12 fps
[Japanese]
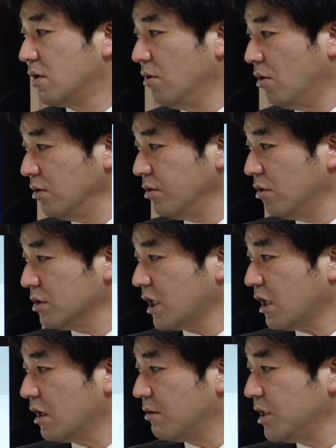労働
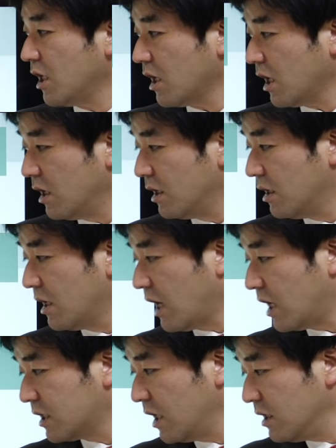者から見たら
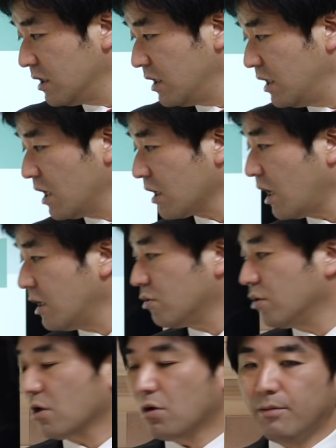派遣切りや解
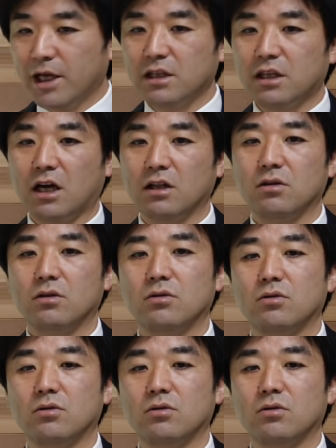雇で困った。